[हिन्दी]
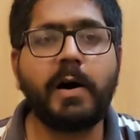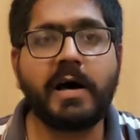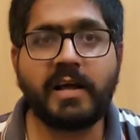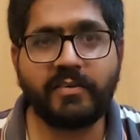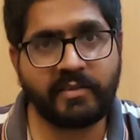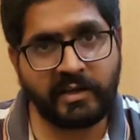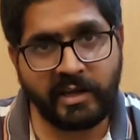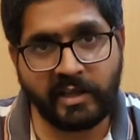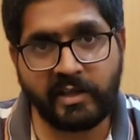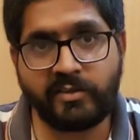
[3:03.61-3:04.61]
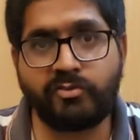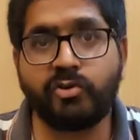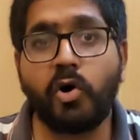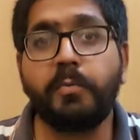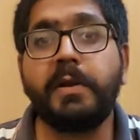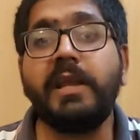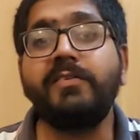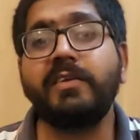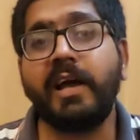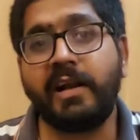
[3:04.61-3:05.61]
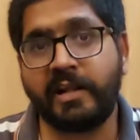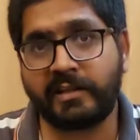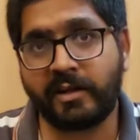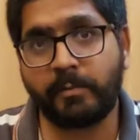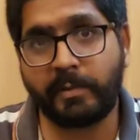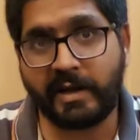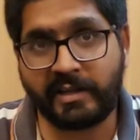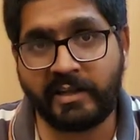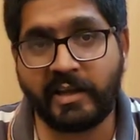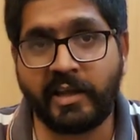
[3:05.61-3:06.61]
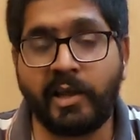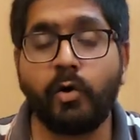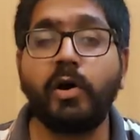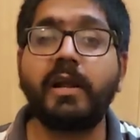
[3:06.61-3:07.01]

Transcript: 12 से लेकर 24 घंटे तक बैठी रहे